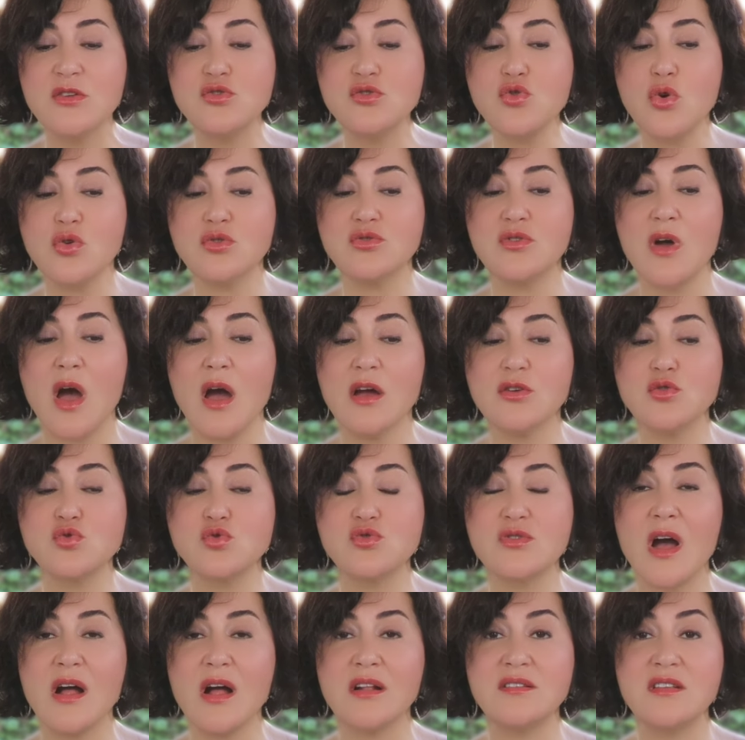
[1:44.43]
Çok daha
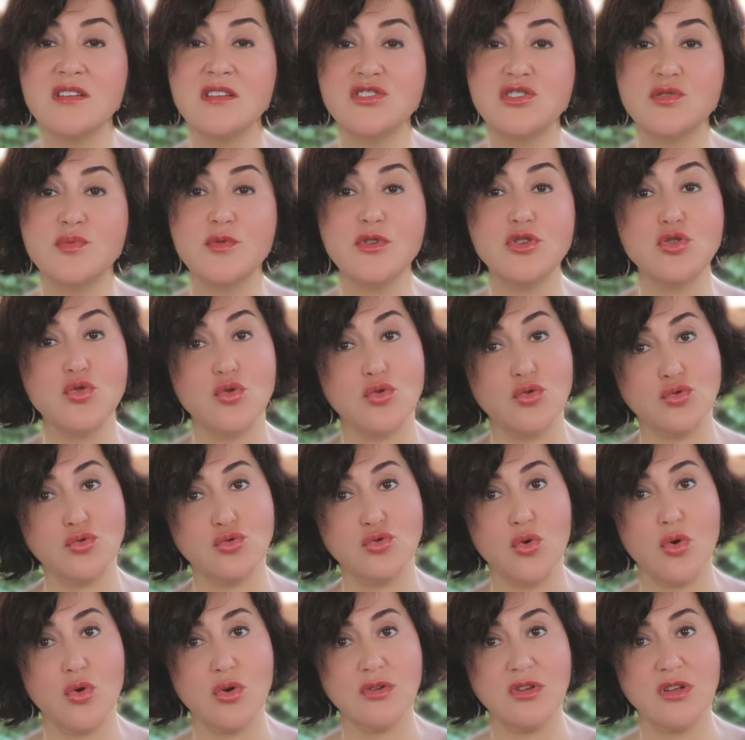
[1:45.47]
güzel dinç bir
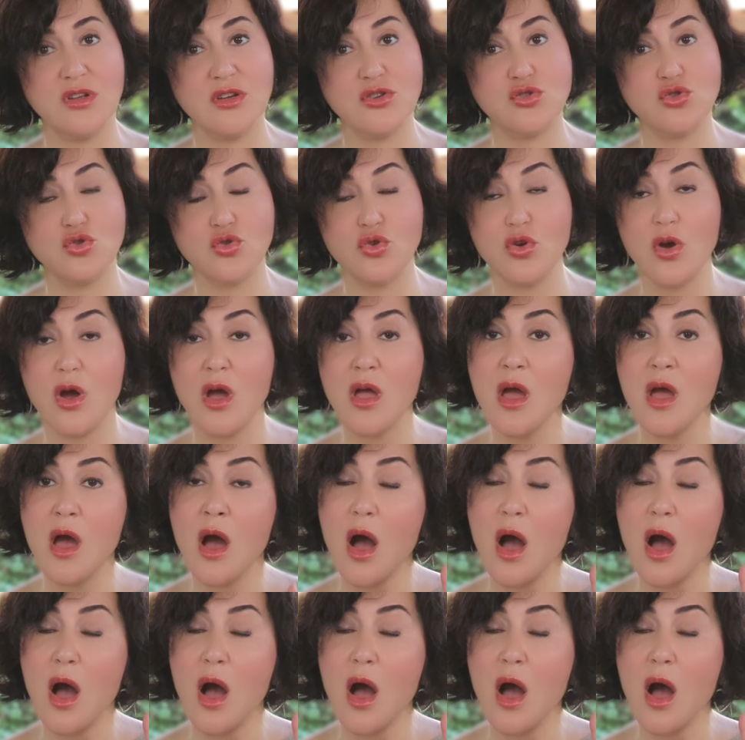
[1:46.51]
görüntü ortaya çıkıyor.